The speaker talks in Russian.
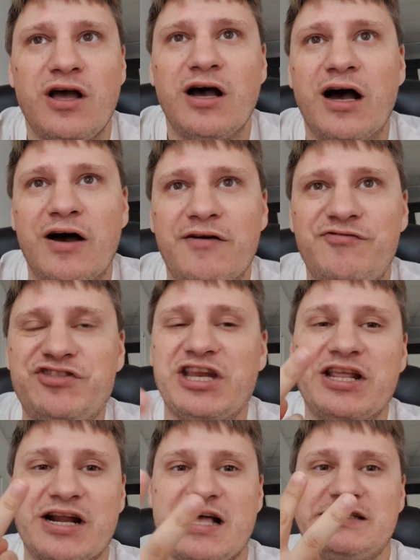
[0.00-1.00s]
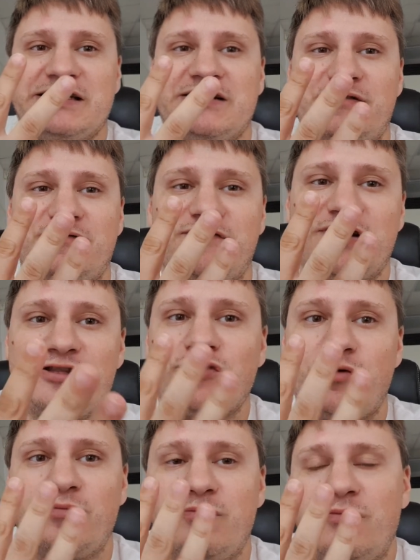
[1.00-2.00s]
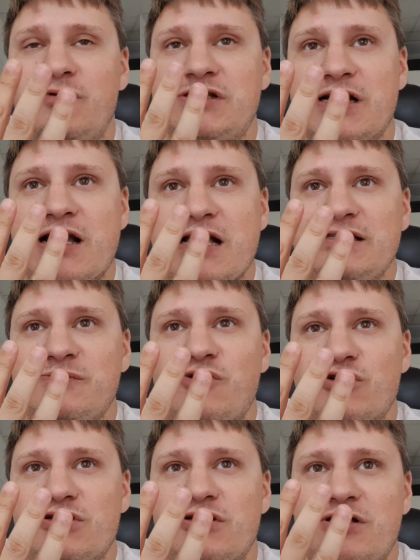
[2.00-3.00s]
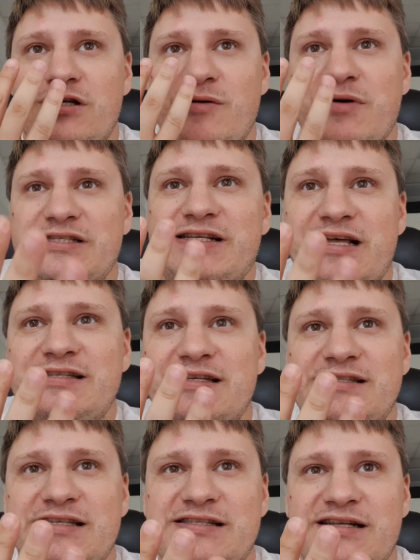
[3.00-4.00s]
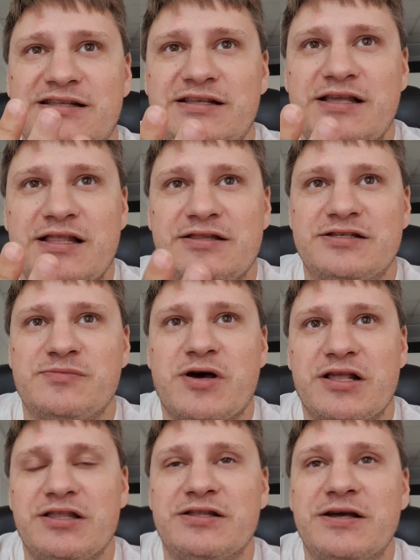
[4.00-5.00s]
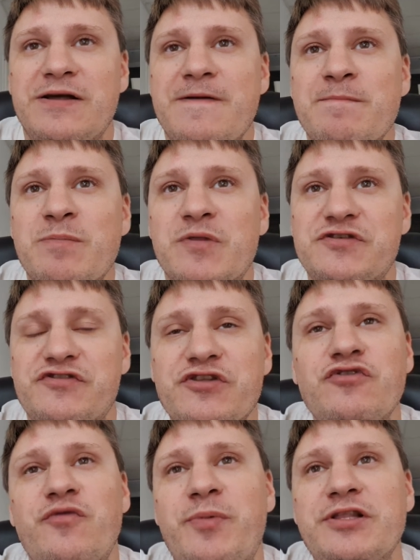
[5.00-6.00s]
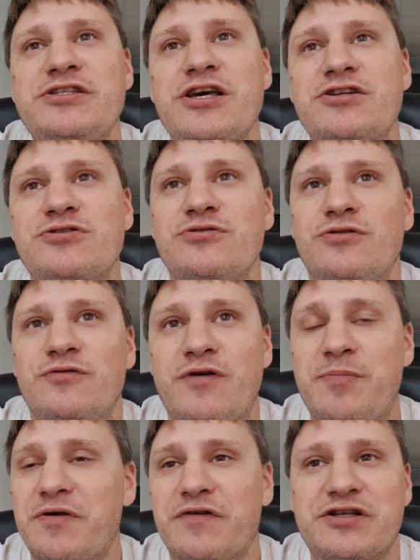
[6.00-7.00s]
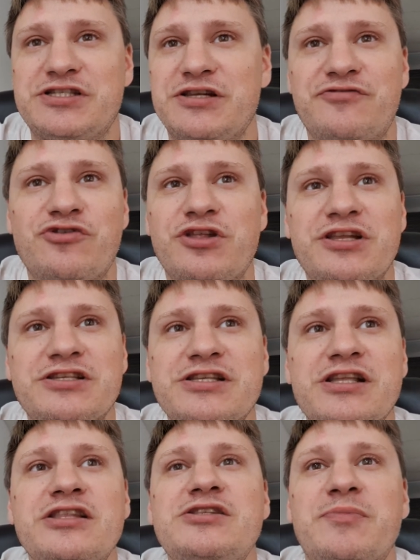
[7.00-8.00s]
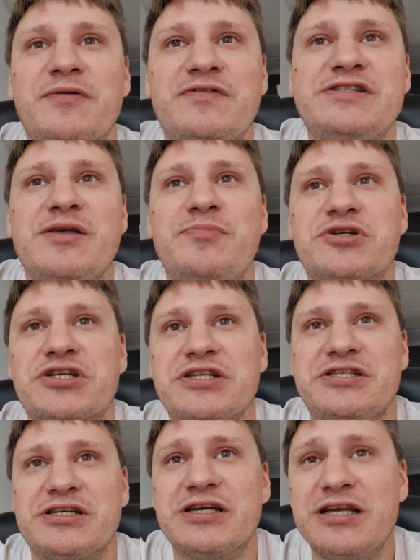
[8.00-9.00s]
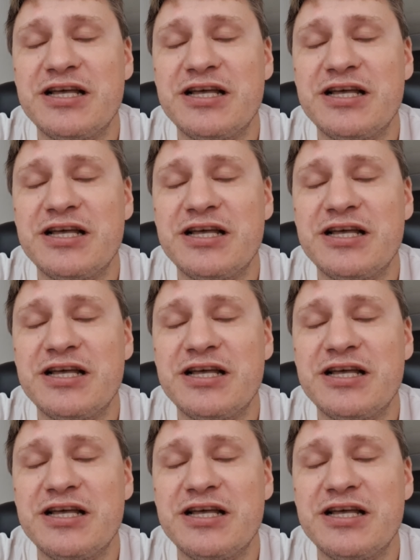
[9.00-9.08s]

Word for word: А, в три раза в одном заказе можно обосраться со стороны яндекс маркета Звоню в поддержку. Во-первых, телефона нигде нет, типа везде пишите.